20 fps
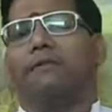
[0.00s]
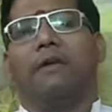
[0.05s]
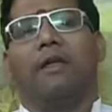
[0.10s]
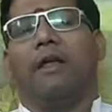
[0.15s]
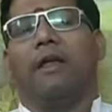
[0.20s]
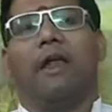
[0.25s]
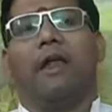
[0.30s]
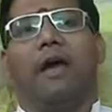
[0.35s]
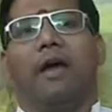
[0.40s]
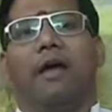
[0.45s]

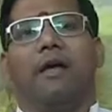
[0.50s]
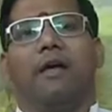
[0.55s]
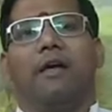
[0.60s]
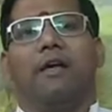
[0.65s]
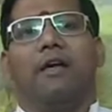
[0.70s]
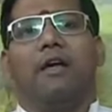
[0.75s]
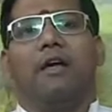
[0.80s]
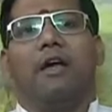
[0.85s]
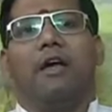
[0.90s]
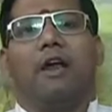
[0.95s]
சரிங்களா
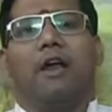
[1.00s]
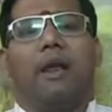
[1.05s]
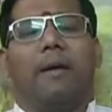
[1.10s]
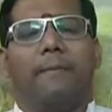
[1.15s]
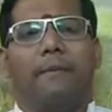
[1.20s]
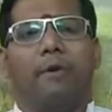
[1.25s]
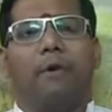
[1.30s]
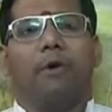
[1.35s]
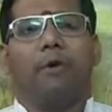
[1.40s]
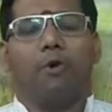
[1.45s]

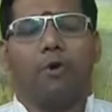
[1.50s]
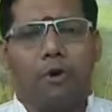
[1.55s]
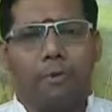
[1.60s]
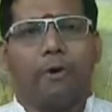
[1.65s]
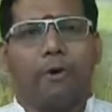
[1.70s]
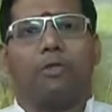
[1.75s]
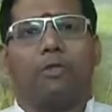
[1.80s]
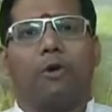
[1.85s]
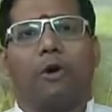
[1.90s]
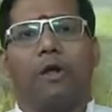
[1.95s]
நம்ம
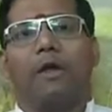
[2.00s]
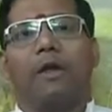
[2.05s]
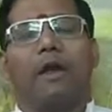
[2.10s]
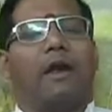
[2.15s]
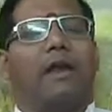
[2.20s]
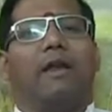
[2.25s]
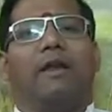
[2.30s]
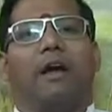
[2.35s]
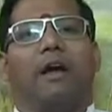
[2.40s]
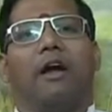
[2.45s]
குடும்பத்தோட
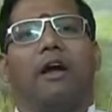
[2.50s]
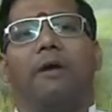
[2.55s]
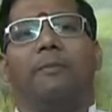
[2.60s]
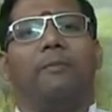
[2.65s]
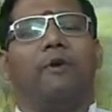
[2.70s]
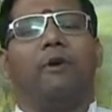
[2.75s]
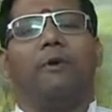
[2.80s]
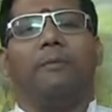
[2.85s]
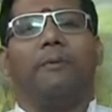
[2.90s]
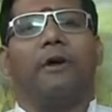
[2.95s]
நலனுக்காக
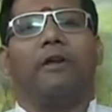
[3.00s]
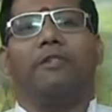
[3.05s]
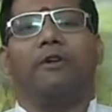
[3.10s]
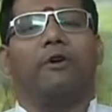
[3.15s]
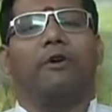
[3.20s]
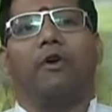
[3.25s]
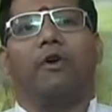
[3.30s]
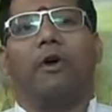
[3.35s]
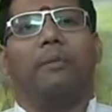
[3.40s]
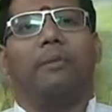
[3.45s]
பொறுப்பு
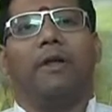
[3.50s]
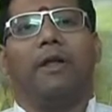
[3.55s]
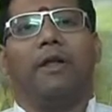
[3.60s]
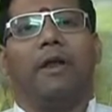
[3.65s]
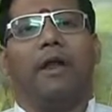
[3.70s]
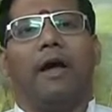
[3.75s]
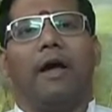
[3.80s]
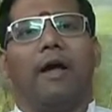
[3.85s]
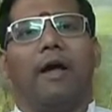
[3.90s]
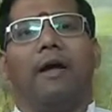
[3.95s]
ஏத்துக்கிட்டோம்
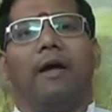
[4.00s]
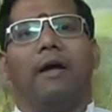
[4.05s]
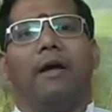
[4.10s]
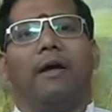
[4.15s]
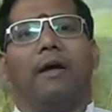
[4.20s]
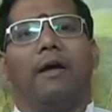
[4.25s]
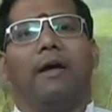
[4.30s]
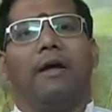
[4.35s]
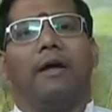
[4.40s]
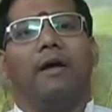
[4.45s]
அப்படின்னா
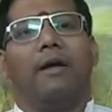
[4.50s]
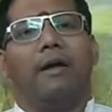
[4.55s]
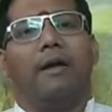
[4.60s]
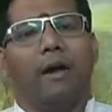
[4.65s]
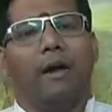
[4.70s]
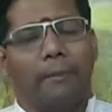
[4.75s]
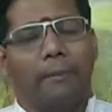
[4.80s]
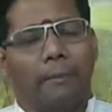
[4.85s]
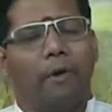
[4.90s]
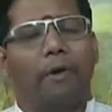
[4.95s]

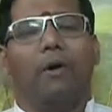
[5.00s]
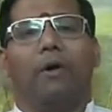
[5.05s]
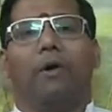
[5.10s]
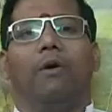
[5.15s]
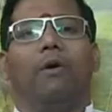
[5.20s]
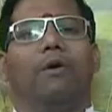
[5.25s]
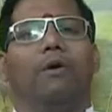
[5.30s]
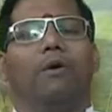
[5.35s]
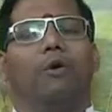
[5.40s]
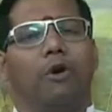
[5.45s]

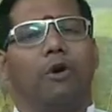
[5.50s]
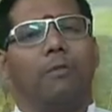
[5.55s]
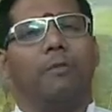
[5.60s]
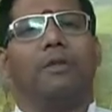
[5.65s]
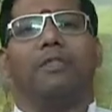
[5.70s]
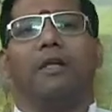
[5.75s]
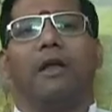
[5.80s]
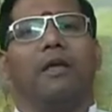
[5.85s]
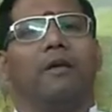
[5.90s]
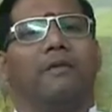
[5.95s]
நம்மளும் குடும்ப
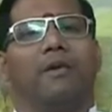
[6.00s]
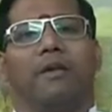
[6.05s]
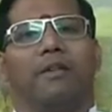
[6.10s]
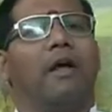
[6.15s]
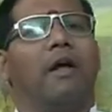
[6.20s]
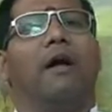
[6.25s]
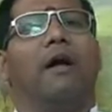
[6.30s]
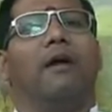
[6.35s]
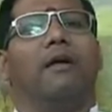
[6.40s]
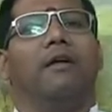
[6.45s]
தலைவர்
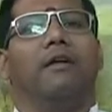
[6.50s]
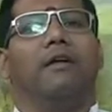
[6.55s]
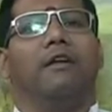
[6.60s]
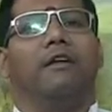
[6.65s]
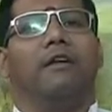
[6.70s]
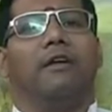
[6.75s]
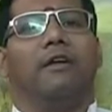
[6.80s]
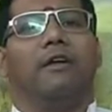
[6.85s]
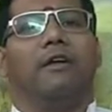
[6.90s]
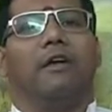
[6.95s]
தான்
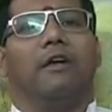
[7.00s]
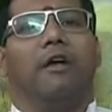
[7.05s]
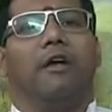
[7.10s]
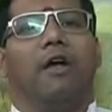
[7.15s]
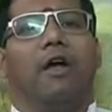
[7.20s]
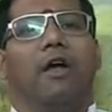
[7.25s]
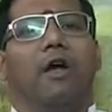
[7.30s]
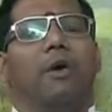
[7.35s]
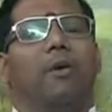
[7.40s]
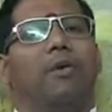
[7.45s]

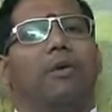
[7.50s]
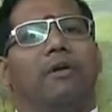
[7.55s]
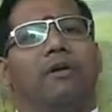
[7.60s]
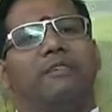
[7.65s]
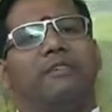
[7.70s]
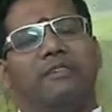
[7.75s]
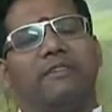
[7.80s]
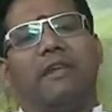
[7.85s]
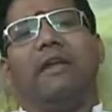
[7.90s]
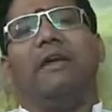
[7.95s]
ஒரு
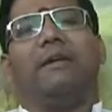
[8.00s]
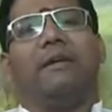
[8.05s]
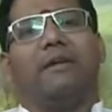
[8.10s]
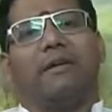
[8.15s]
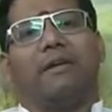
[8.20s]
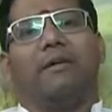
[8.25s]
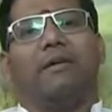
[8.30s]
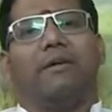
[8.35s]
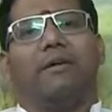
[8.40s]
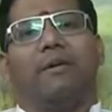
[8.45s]
ஸ்ட்ரீட்
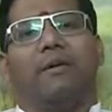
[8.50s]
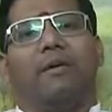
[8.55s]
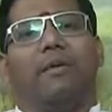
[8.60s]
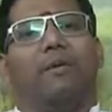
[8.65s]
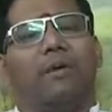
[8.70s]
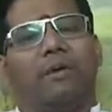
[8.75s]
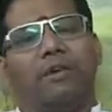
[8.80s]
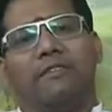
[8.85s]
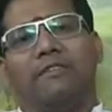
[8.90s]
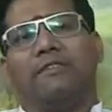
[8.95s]

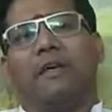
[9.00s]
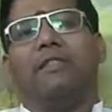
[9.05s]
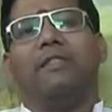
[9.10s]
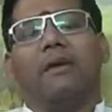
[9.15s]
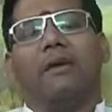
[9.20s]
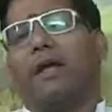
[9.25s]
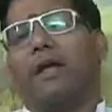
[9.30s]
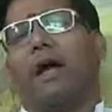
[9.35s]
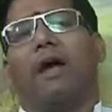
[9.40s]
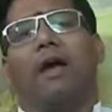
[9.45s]
ஒரு
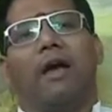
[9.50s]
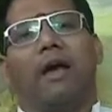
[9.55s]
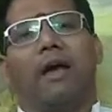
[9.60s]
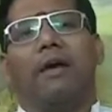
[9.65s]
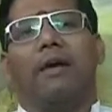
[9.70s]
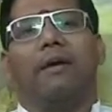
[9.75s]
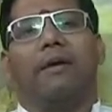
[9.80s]
சந்துக்காக